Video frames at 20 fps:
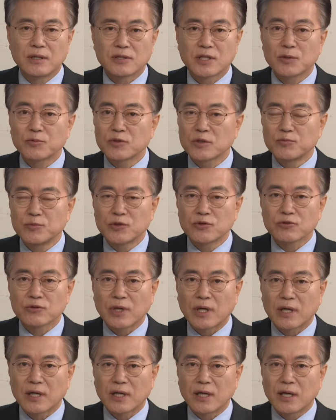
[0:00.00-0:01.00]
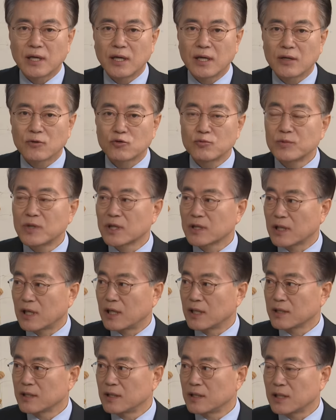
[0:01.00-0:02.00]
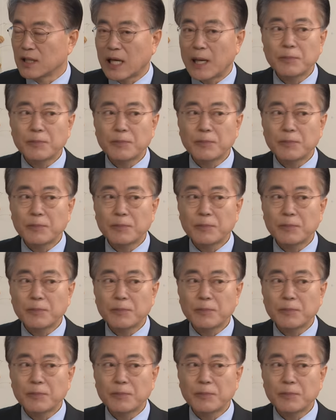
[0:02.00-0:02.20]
더불어민주당과 국민의당이